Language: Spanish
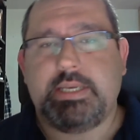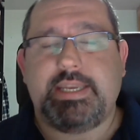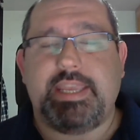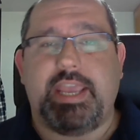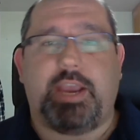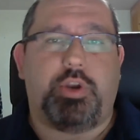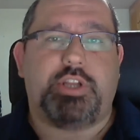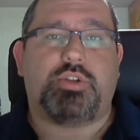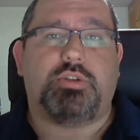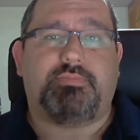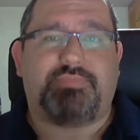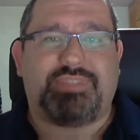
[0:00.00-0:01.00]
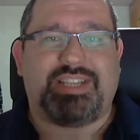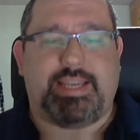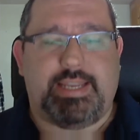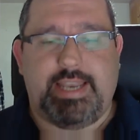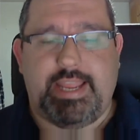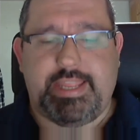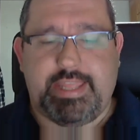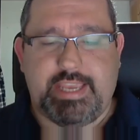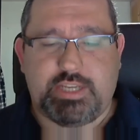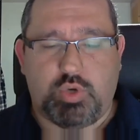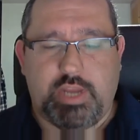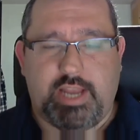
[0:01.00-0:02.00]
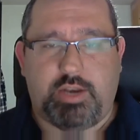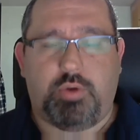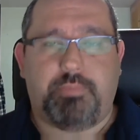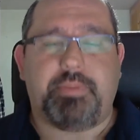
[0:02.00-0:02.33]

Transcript: Y ya con eso le añadías un algo,